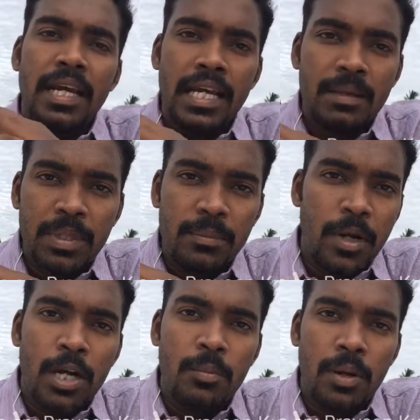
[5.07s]
எதை பற்றி
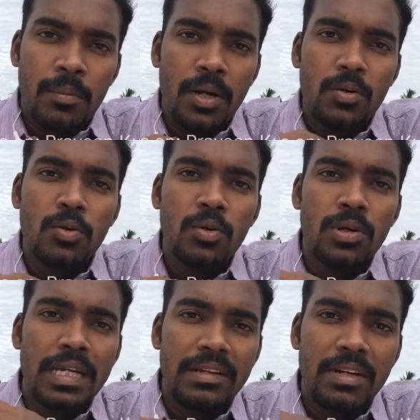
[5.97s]
பார்க்க போகிறோம்னா
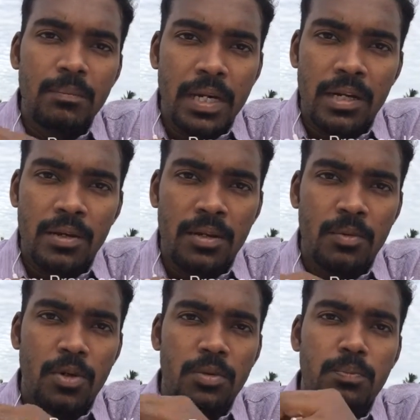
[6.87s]
கூகுள் இன்வென்ட் பண்ண
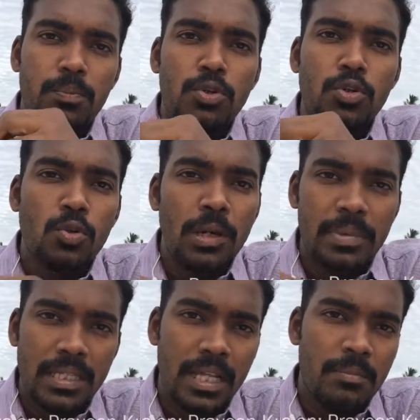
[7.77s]
ஒரு புது டூலை
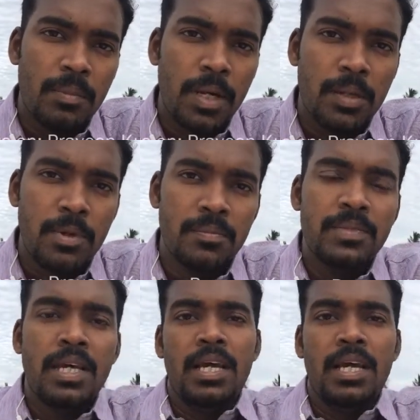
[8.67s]
பற்றி தான் நம்ம பார்க்க போகிறோம்